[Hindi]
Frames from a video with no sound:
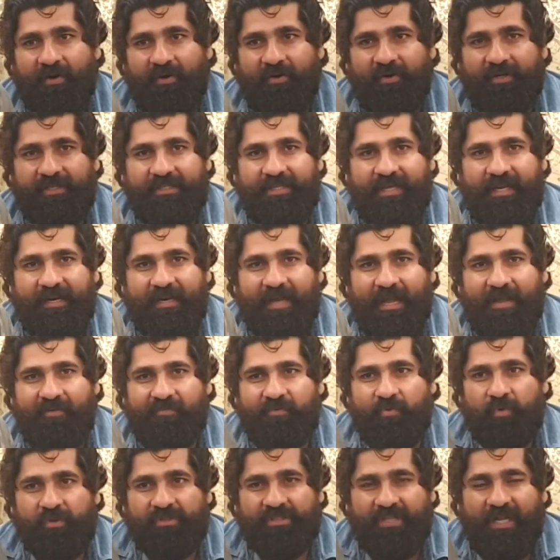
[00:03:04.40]
और ये नाइफ़
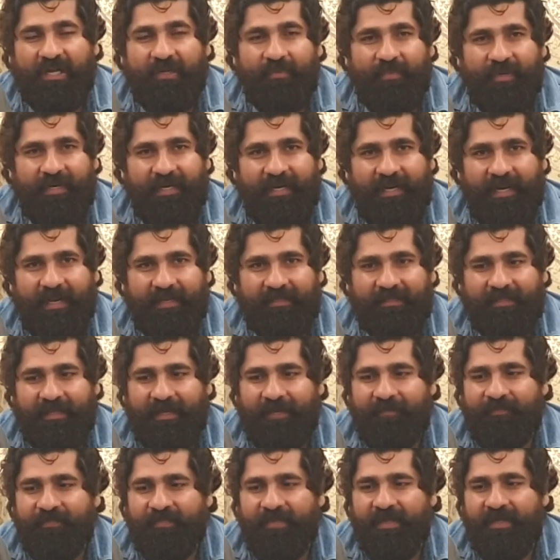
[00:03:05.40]
को जंग भी नहीं
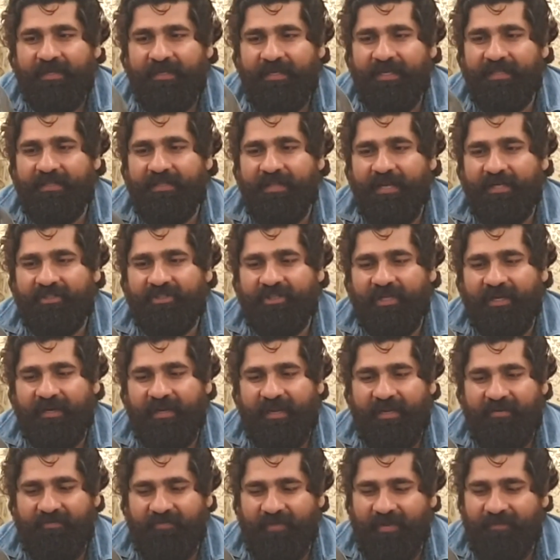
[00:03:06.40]
लगता ये इतना अच्छा
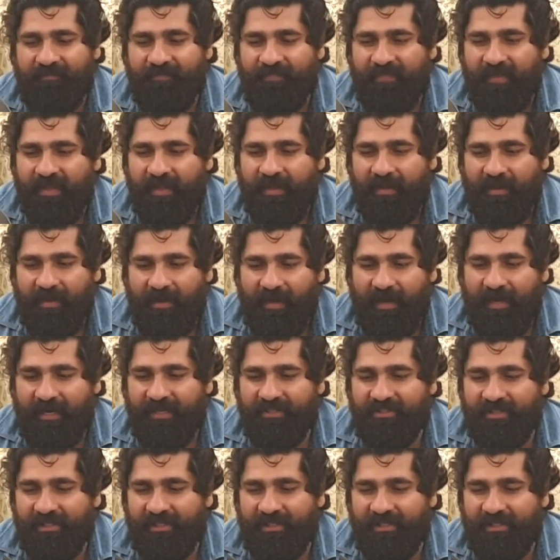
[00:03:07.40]
नाइफ़ है आगे